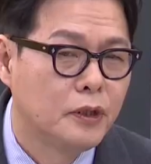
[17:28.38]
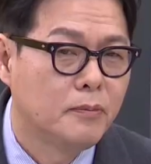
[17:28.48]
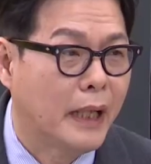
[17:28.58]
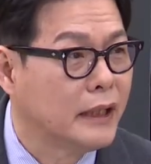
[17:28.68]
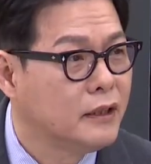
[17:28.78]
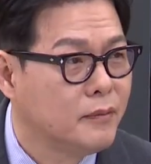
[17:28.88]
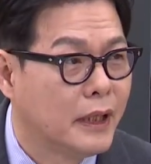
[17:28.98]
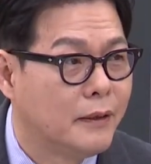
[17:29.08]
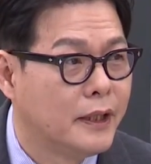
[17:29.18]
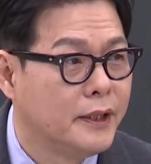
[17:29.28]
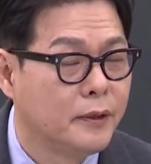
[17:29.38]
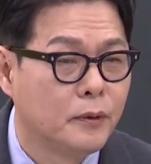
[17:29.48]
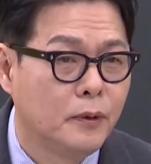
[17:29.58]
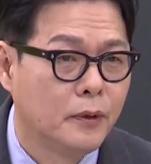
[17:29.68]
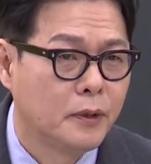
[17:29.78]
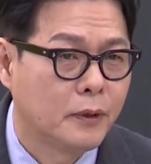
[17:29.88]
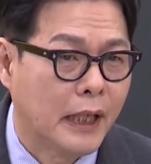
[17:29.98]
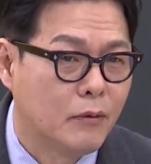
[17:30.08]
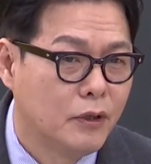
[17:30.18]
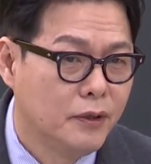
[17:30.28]
좀 많이 좀 나와야 되고 그리고
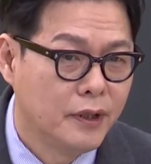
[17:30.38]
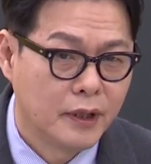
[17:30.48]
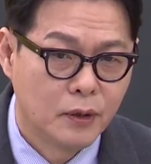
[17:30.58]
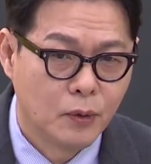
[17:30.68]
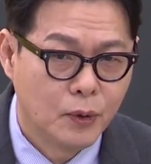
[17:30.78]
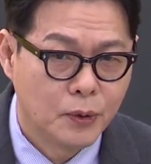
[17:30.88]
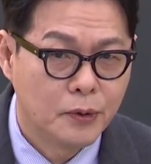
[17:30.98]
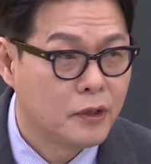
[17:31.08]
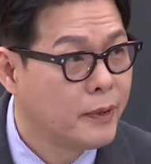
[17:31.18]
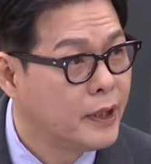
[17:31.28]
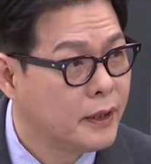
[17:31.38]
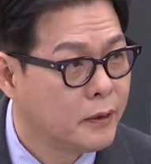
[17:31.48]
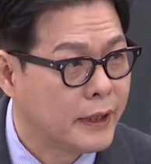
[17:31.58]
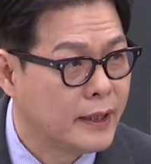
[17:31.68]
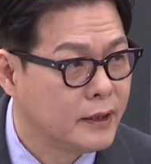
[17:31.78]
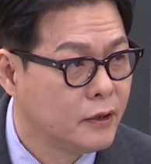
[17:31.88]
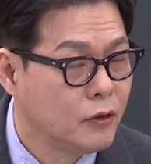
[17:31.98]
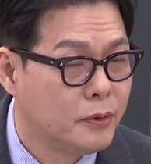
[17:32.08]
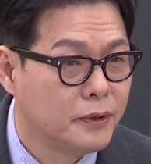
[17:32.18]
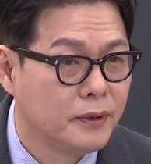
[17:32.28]
당원들에게도 호소를 좀 해야 되고 당
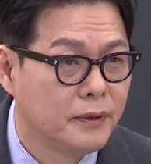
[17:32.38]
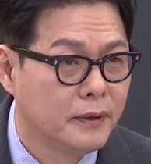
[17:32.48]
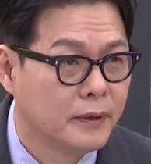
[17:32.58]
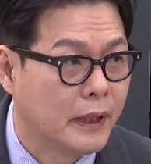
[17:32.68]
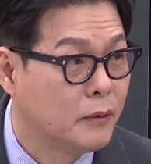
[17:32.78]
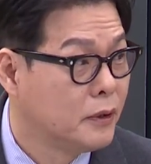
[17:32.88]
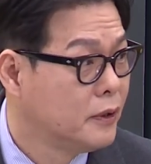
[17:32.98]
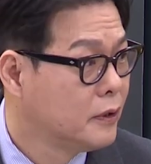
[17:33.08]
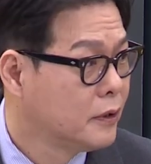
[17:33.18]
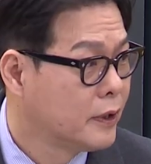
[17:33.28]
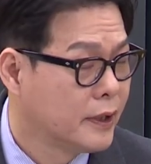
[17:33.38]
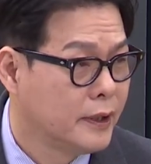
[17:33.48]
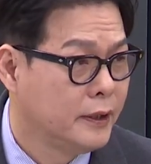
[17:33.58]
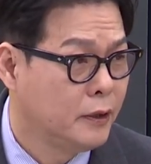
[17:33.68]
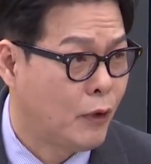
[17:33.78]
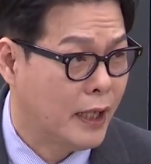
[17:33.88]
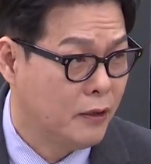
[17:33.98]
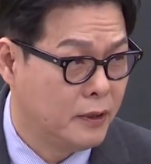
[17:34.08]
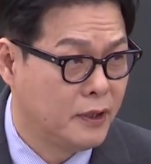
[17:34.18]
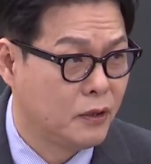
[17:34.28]
지도부는 네. 당원들의 이
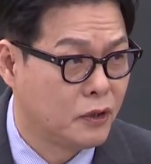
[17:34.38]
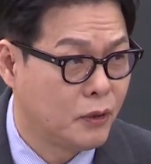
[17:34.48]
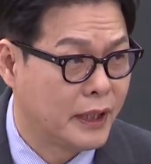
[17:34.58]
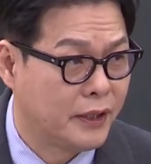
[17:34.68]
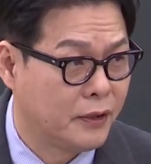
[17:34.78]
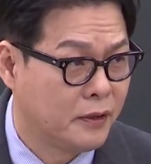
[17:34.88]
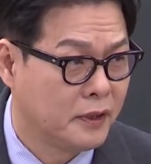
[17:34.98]
과열된 정치 환경